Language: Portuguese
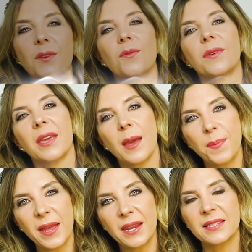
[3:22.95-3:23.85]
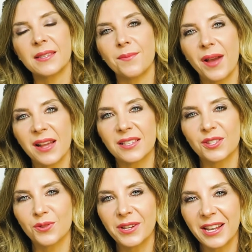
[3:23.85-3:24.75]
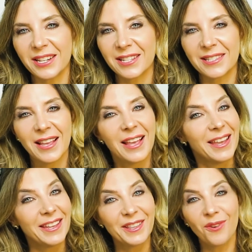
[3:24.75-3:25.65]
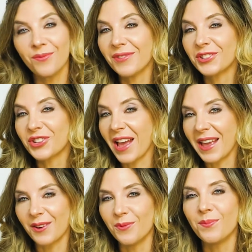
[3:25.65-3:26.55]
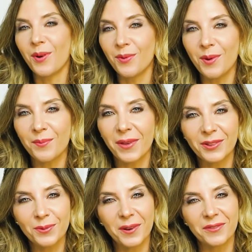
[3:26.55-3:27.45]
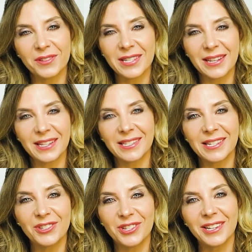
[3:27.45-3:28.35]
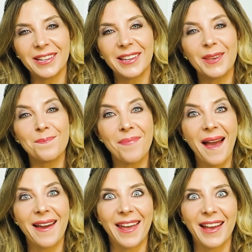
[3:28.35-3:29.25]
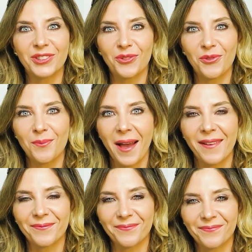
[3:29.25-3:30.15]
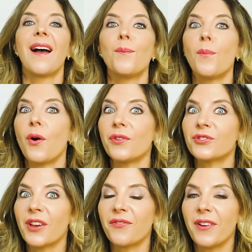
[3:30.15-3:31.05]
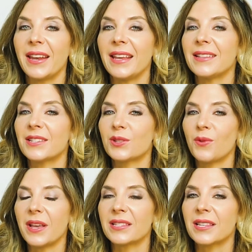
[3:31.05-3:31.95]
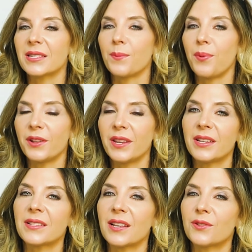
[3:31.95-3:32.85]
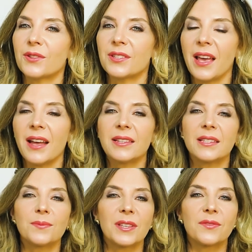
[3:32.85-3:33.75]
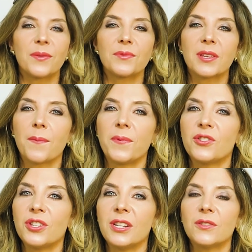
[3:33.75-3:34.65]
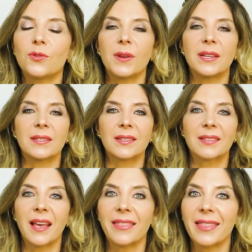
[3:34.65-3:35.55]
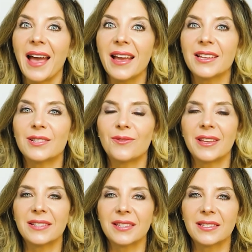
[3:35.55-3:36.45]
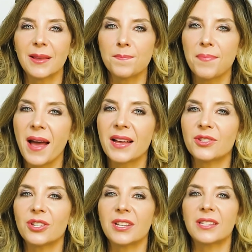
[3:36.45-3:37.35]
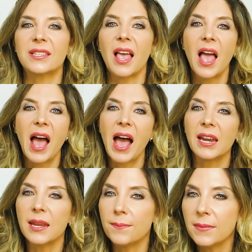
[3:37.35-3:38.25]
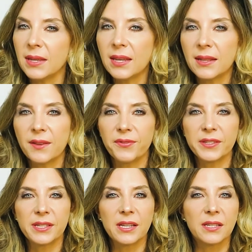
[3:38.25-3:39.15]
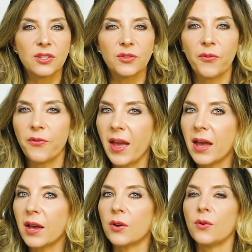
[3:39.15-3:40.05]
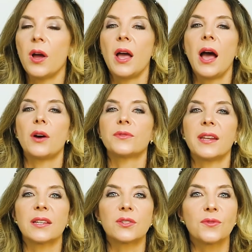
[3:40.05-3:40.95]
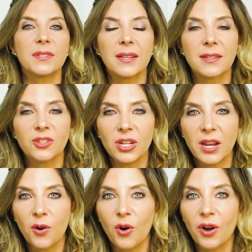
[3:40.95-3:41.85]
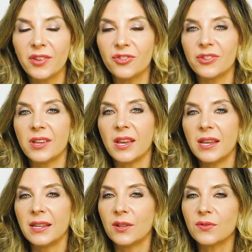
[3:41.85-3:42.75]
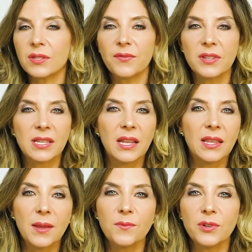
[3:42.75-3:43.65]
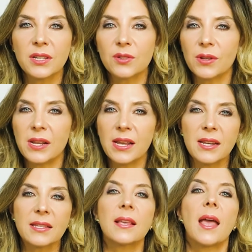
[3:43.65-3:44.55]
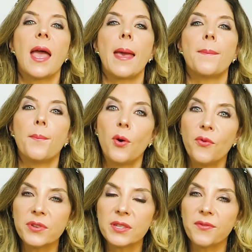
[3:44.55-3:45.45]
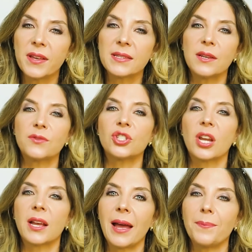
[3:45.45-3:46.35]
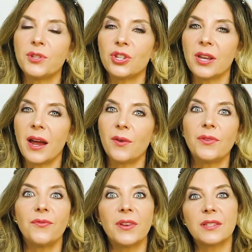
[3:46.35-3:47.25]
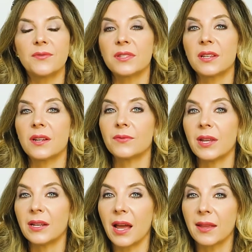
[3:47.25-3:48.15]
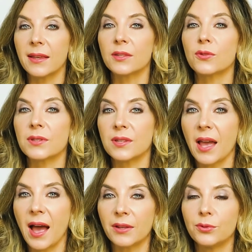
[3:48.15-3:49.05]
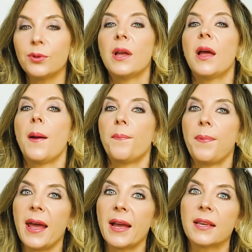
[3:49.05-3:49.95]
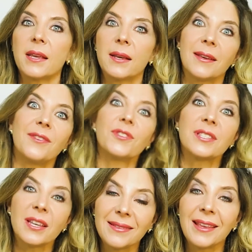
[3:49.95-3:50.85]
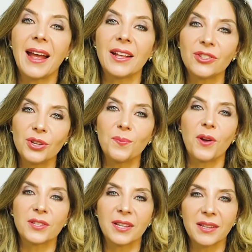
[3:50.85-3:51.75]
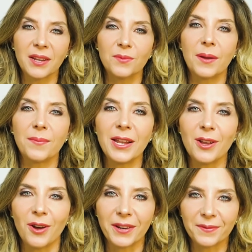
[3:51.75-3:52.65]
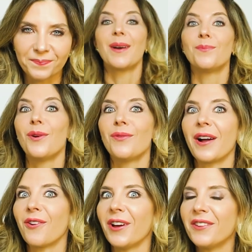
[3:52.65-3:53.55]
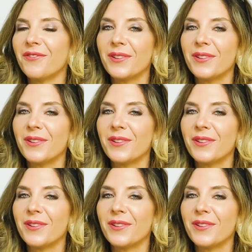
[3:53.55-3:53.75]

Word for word: e com que apareça mais as olheiras. Então, já é um bom momento para você decidir e parar de fumar. Bom, eu já falei das doenças que podem estar associadas, mas vamos repetir: doenças renais, doenças hepáticas, anemia, deficiência de ferro, alterações na tireoide. Então, se você tem muitas olheiras, é bom você fazer um check-up geral e ver se você não tem nada associado para que você trate e possa ter uma melhora. Bom, agora